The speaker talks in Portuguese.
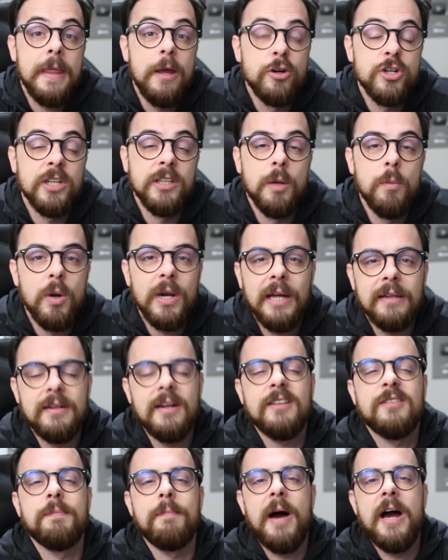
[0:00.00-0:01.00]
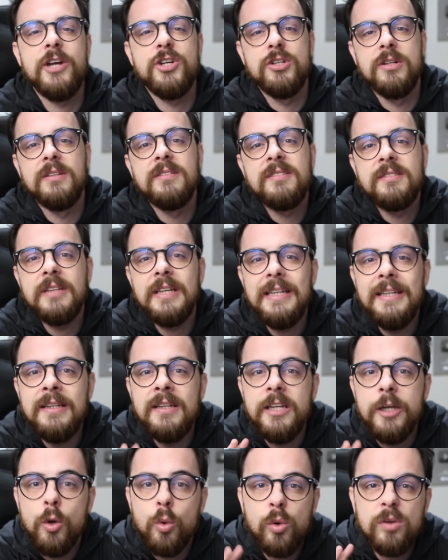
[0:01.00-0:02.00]
Eu já dei uma olhada nas páginas
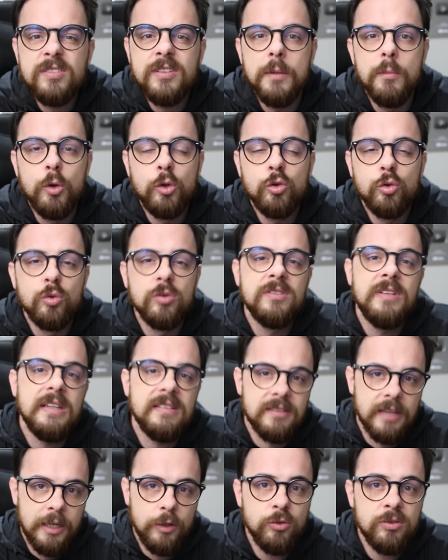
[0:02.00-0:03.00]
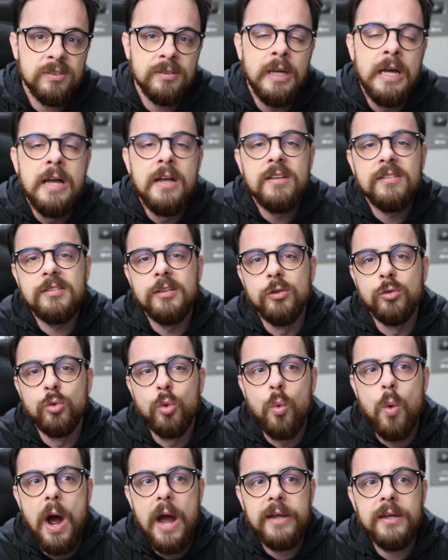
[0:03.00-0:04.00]
e eu gostei muito dos desenhos. São
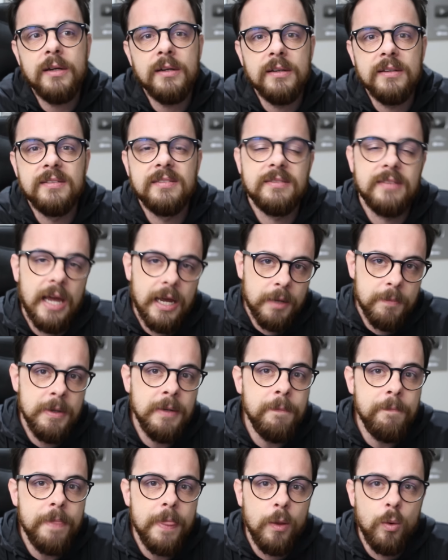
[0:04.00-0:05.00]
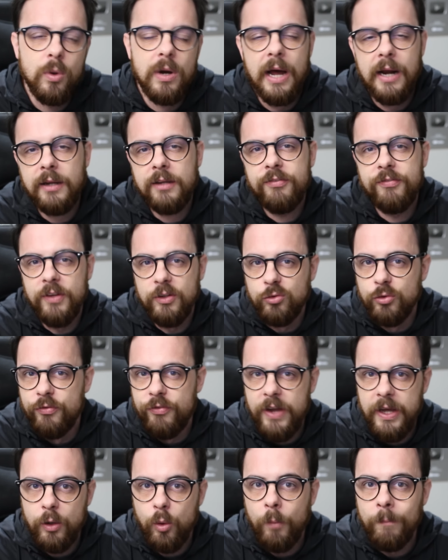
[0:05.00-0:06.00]
do Ryan Stegman, o cara que fez o
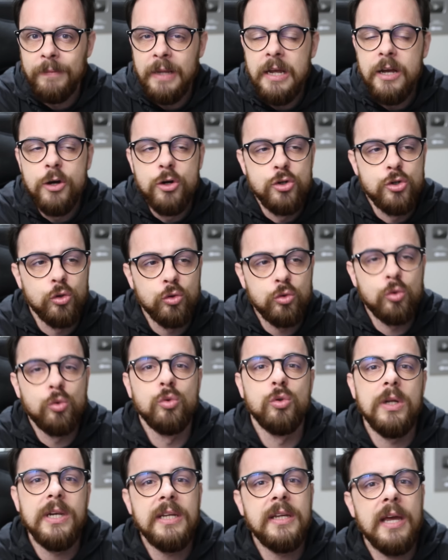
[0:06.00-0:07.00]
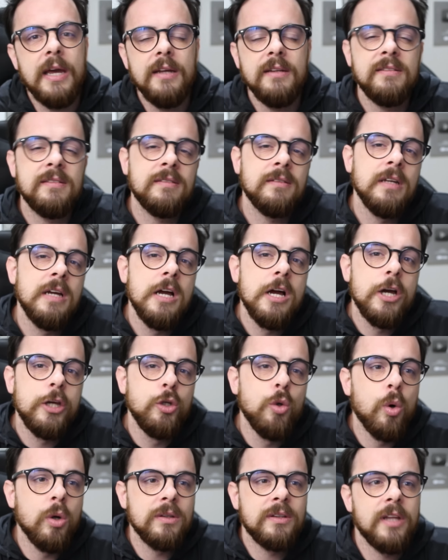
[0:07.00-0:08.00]
Venom, junto com Donny Cates,
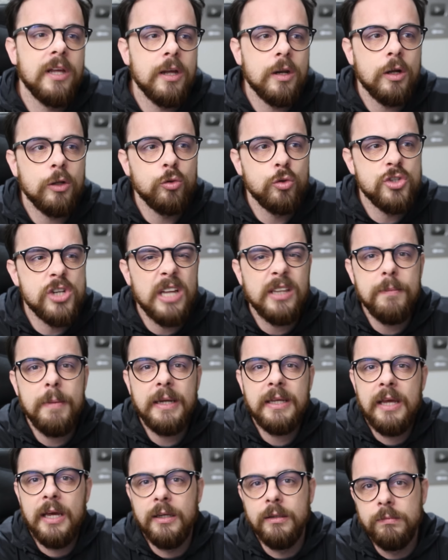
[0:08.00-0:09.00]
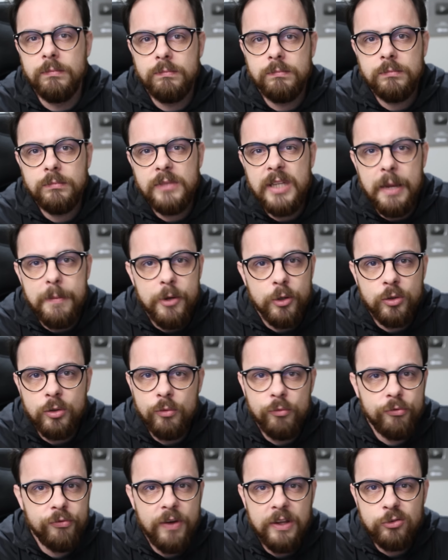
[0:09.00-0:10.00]
e o roteiro é do Jed McKay, que é meio
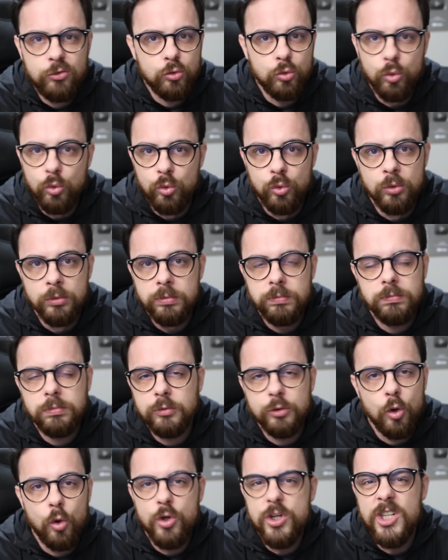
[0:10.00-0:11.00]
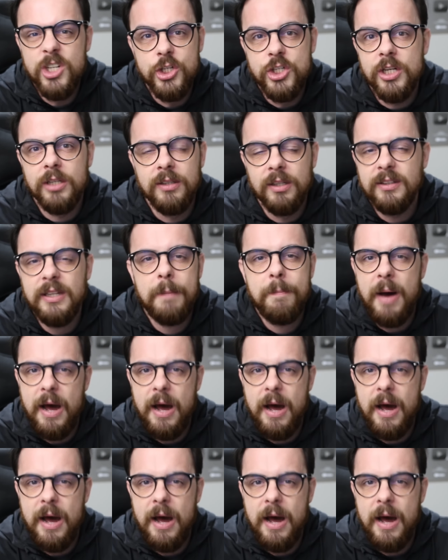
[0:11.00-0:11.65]
que um faz-tudo hoje em dia dentro da